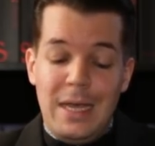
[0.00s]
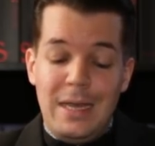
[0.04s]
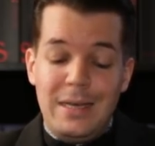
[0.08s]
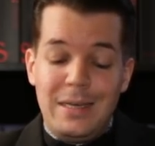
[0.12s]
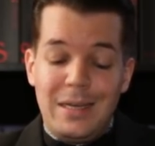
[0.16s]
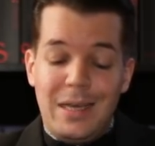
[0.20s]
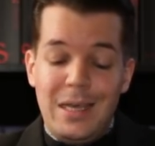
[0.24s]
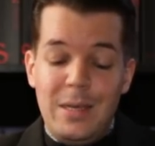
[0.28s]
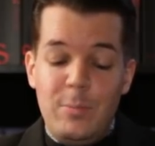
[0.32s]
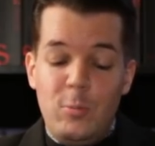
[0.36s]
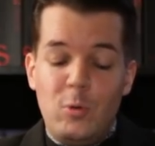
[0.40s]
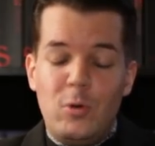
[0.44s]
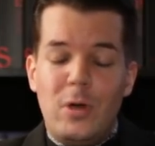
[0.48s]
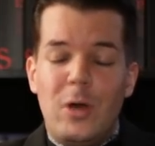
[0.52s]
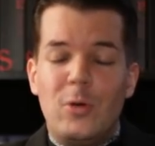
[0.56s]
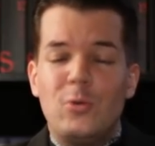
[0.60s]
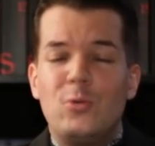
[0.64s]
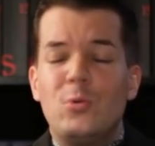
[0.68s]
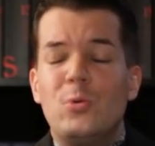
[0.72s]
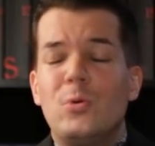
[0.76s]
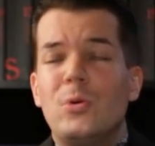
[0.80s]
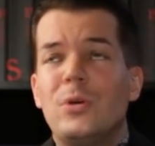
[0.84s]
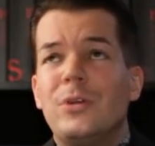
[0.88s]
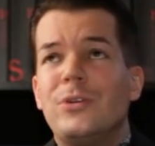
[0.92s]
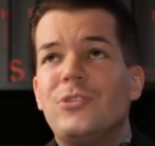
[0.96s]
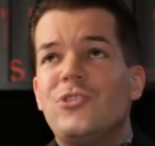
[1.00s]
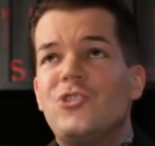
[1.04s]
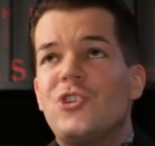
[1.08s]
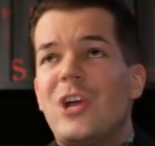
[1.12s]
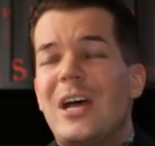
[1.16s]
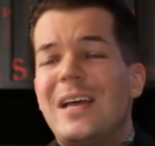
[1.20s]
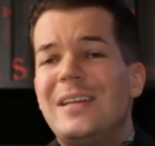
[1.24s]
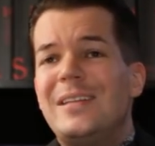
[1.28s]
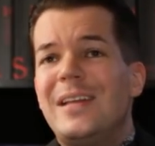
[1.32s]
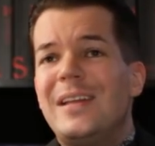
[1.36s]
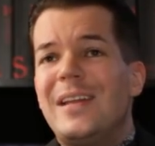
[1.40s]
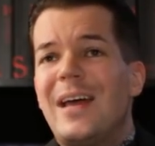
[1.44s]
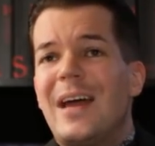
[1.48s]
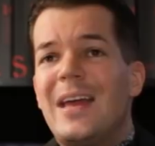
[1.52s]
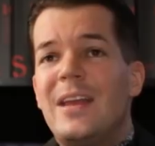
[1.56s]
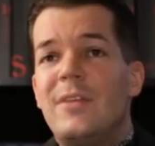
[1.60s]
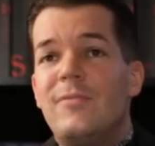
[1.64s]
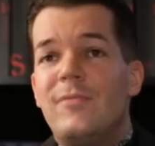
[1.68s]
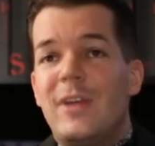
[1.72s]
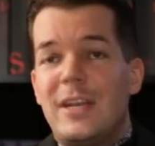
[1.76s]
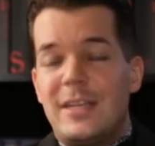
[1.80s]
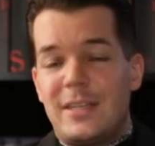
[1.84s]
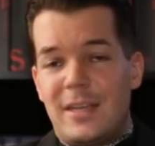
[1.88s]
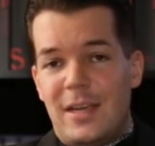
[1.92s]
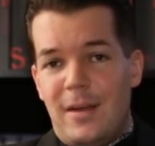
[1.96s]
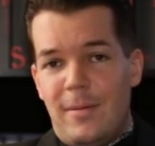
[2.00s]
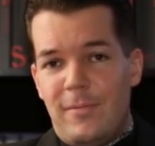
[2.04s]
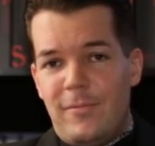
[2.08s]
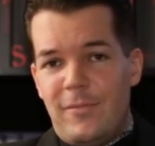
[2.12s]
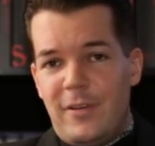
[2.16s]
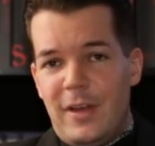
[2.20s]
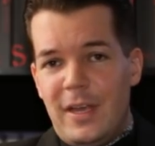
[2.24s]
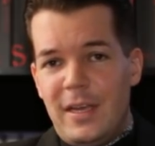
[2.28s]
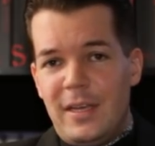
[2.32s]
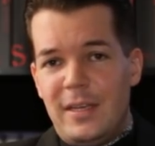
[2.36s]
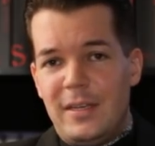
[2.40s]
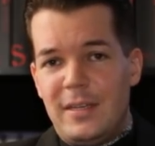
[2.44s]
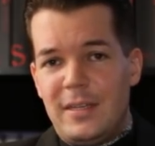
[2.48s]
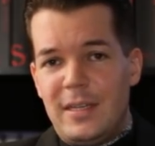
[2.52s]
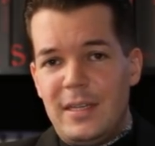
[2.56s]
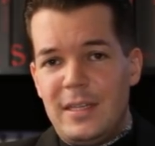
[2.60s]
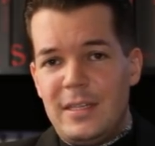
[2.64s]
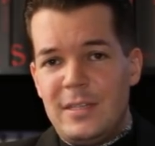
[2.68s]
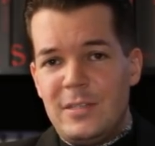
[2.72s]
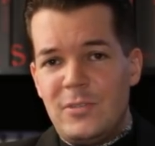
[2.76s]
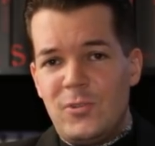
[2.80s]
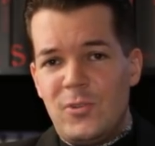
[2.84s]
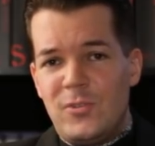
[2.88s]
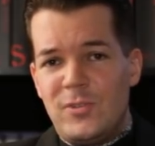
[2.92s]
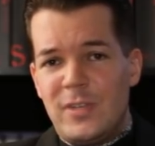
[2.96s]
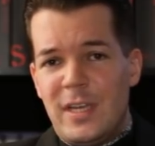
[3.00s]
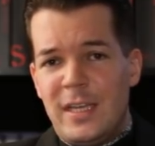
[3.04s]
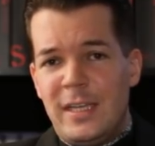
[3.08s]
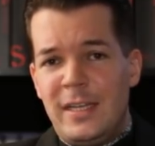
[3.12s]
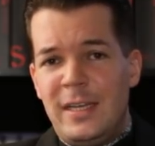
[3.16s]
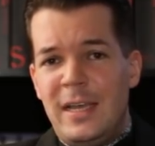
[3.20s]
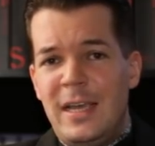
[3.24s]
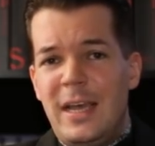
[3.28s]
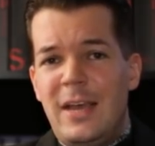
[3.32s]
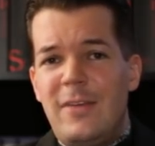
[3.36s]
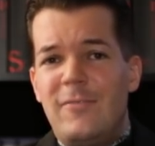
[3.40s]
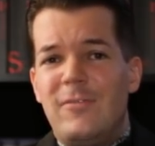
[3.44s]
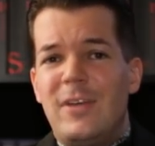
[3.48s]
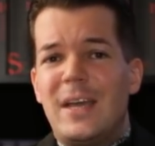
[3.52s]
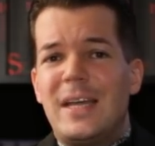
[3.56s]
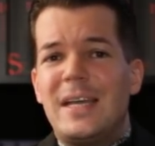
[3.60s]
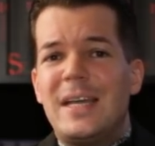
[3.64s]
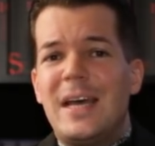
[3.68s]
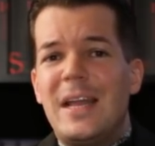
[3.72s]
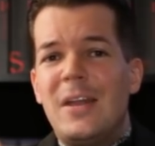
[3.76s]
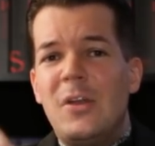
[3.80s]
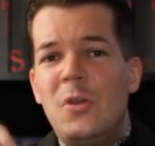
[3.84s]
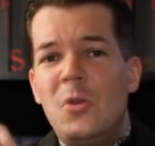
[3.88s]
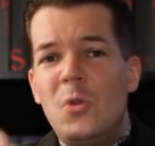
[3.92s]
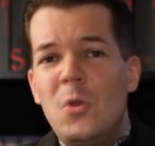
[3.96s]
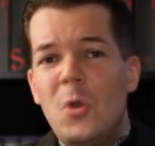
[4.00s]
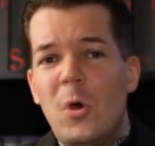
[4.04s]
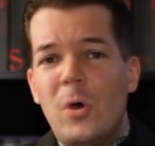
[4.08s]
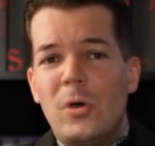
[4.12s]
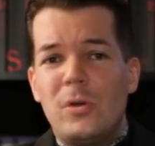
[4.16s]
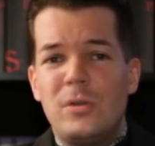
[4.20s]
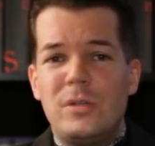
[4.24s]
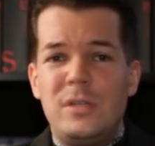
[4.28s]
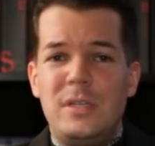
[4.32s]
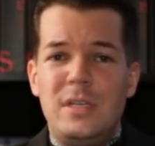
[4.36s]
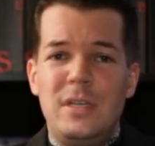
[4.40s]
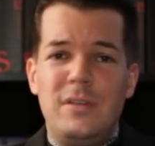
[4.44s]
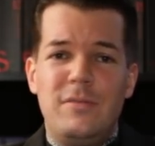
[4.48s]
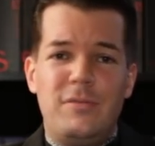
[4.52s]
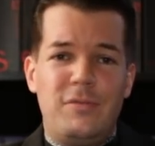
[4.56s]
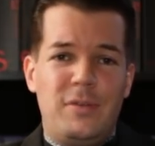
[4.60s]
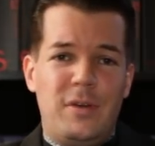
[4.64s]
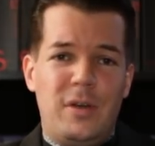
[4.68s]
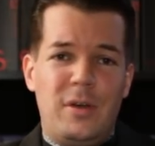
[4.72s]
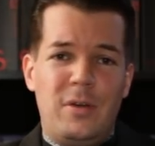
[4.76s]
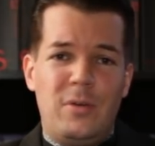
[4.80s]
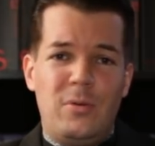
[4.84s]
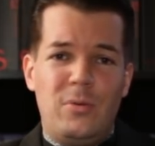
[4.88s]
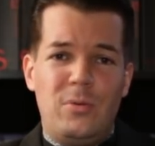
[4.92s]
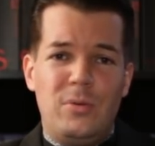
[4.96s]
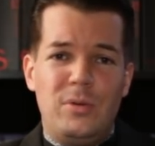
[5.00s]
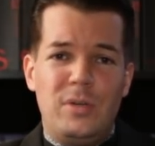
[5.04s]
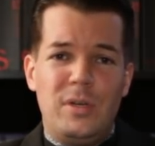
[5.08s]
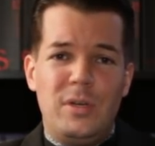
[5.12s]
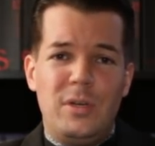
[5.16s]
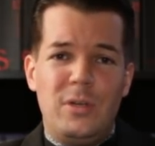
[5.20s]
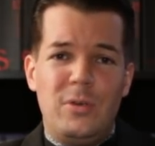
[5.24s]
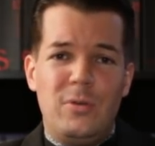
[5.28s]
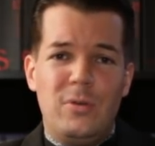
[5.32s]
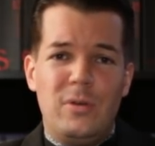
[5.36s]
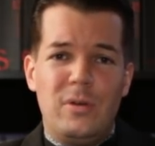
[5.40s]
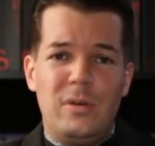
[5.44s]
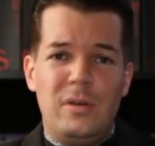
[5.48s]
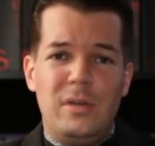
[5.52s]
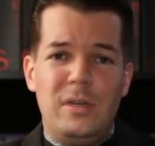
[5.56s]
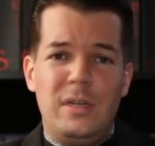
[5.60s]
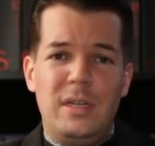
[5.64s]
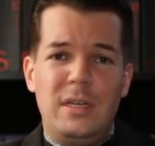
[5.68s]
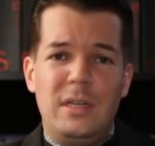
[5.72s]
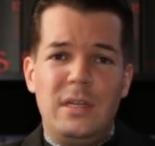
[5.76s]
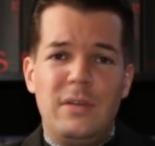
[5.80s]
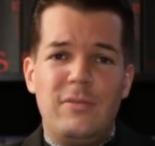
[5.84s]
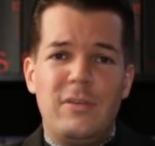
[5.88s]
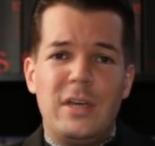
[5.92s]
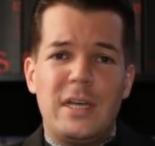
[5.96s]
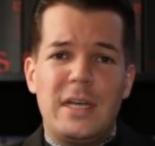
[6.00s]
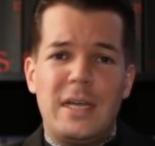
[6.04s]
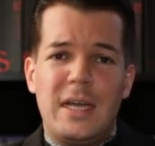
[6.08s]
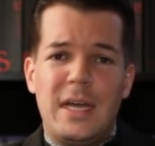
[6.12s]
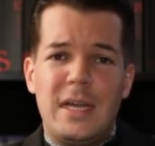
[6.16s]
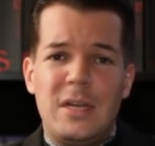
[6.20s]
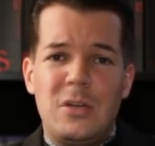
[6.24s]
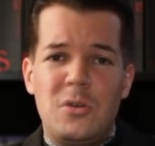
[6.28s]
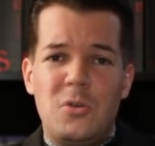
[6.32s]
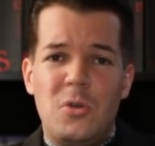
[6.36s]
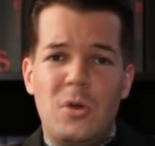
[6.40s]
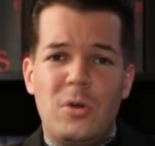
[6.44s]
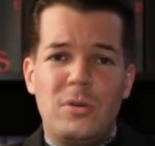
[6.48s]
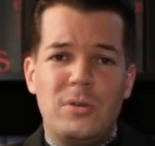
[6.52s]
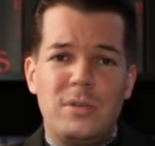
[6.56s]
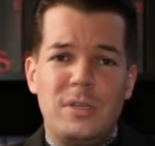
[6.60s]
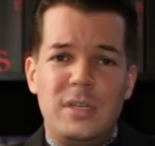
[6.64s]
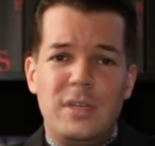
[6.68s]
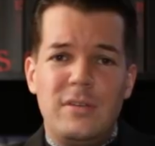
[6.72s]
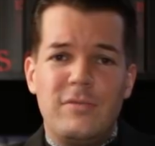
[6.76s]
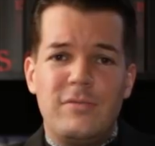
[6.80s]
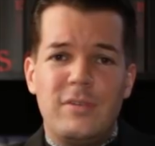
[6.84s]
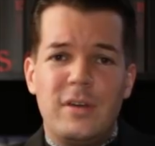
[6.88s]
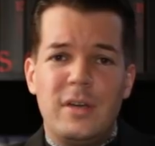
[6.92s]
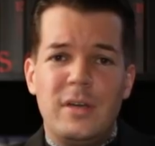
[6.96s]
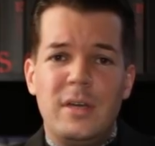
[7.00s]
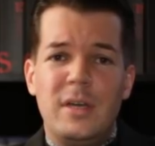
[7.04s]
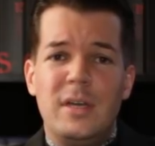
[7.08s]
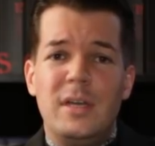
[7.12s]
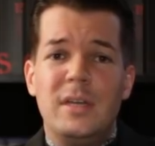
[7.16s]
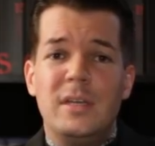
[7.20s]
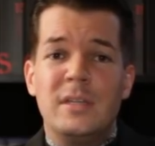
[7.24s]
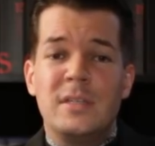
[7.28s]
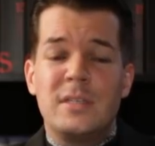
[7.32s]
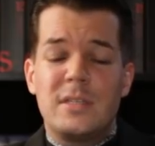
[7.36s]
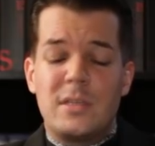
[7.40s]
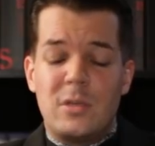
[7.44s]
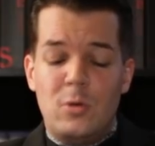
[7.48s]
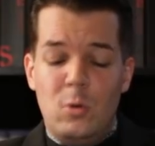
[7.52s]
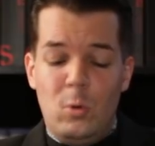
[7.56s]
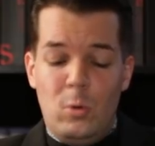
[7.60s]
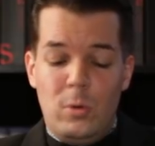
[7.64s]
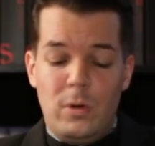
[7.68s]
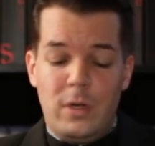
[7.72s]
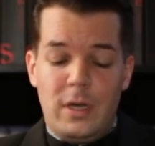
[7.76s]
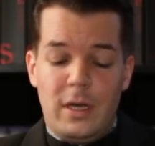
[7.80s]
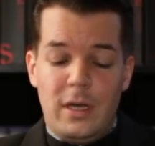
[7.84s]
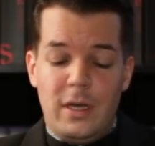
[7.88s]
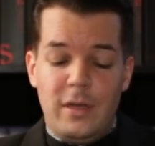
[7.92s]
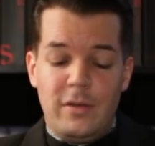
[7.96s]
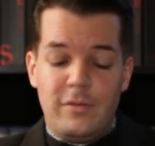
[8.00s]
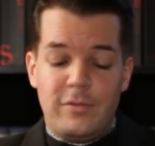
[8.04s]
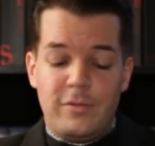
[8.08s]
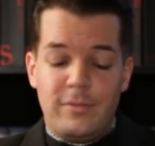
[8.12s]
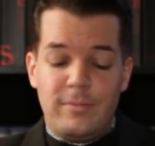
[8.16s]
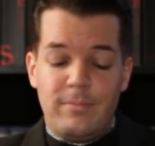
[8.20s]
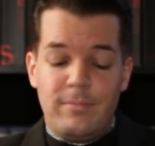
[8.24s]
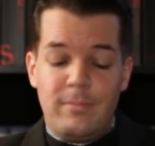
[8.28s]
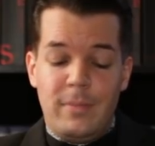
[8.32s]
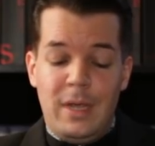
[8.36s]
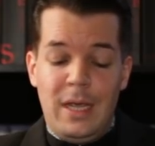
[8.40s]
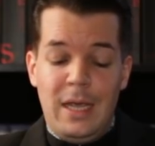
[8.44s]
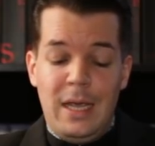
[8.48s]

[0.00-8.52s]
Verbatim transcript: Drehbuchautoren scheinen in einen Wettkampf eingetreten zu sein. Wer kann noch tiefer unter die Gürtellinie, wer kann noch tiefer ins Klo greifen?